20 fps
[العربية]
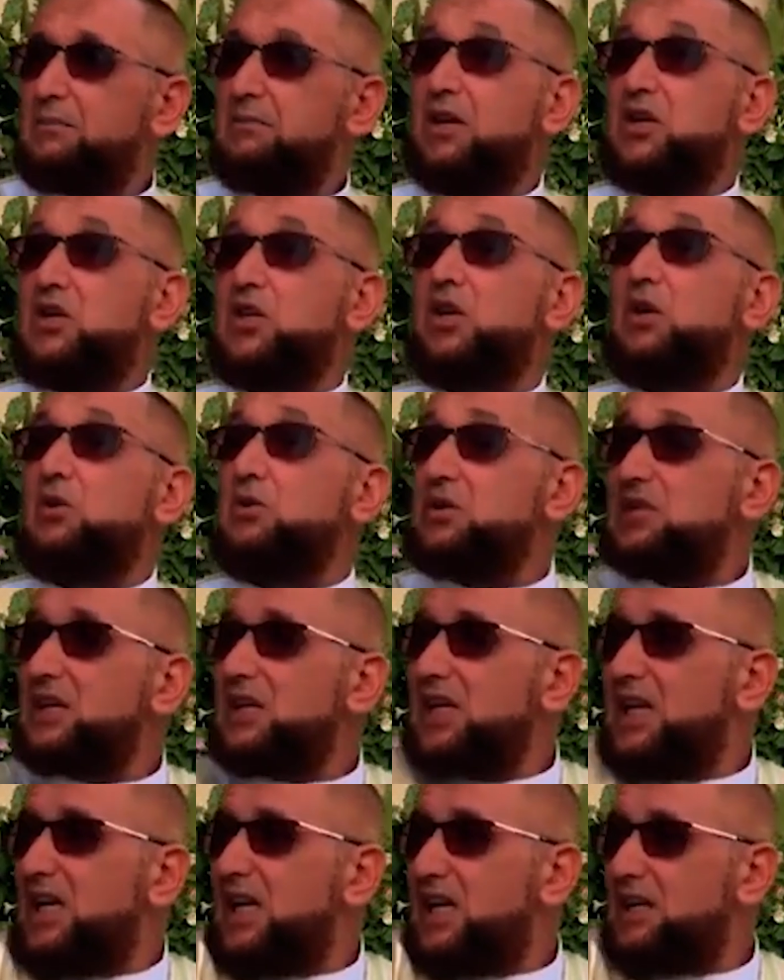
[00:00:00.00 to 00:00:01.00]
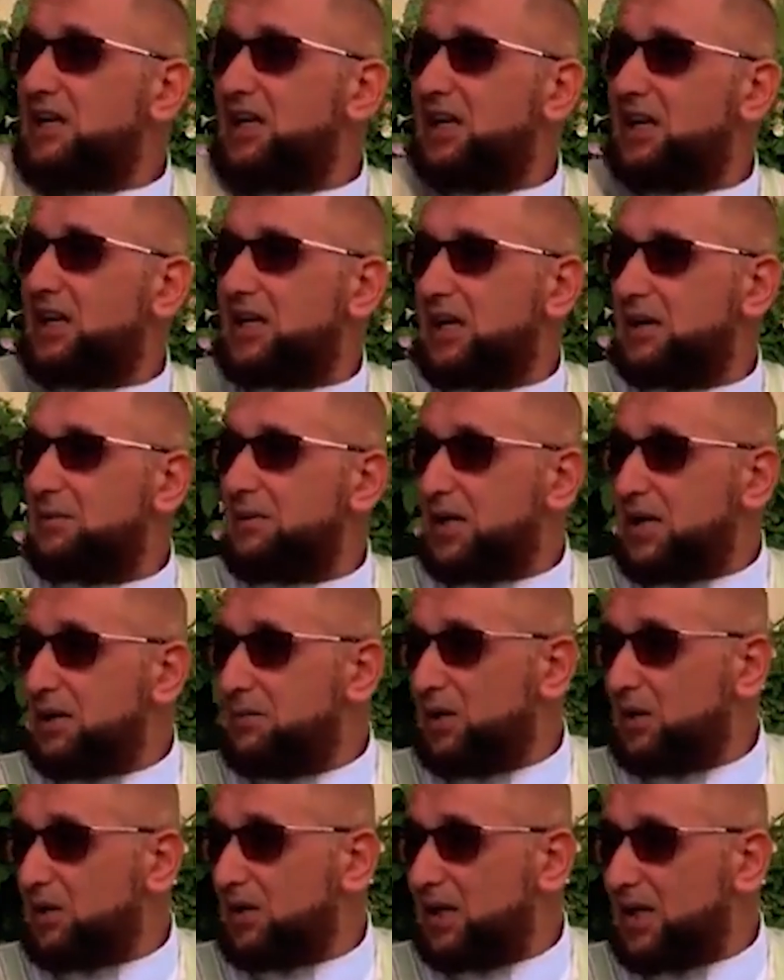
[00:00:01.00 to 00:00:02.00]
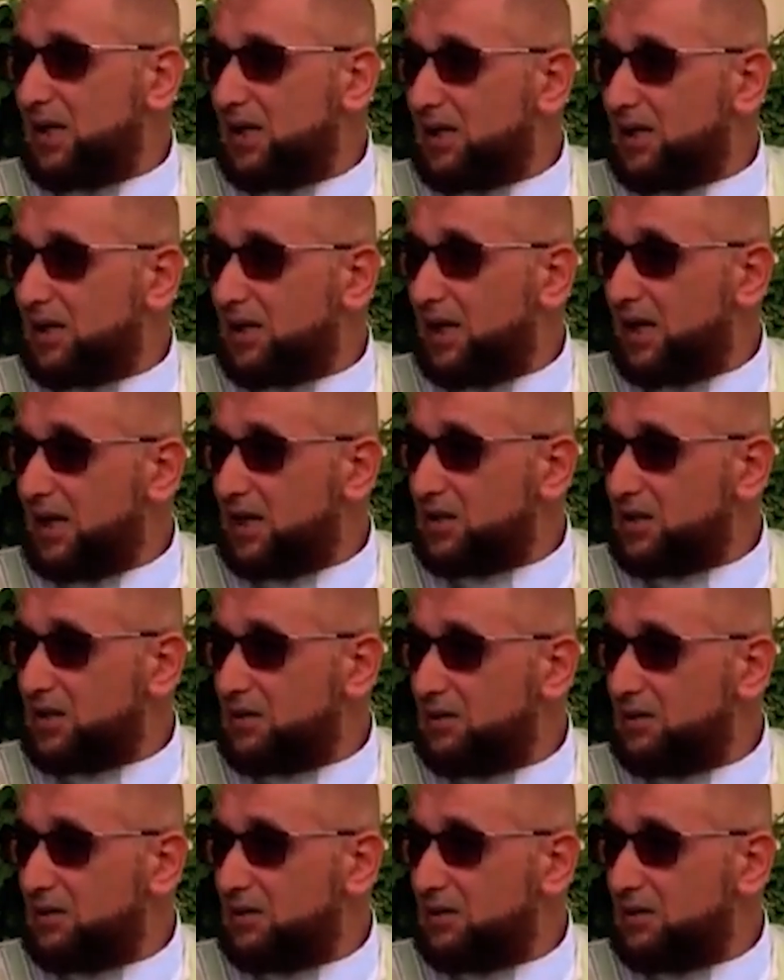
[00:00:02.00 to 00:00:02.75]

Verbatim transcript: باش يوصل الى ذلك آه. كما قلت آه، لك نعم. الدرجه